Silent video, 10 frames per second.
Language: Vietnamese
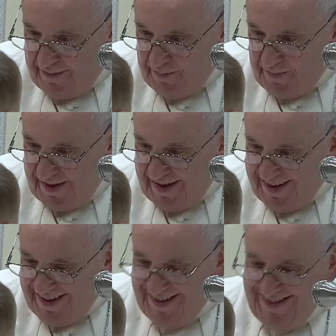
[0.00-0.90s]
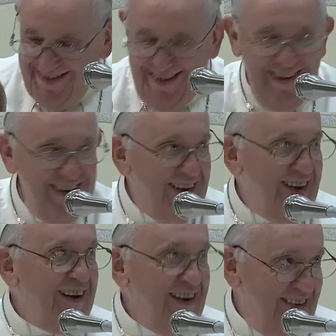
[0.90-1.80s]
Cuối buổi tiếp kiến, Đức Thánh Cha
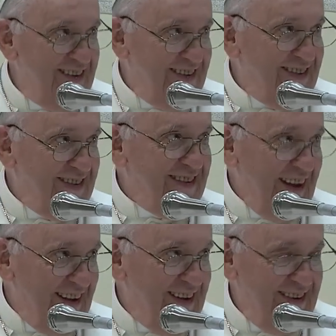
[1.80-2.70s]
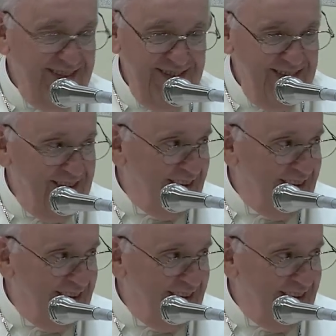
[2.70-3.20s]
đã chào thăm các nhóm tín hữu đến từ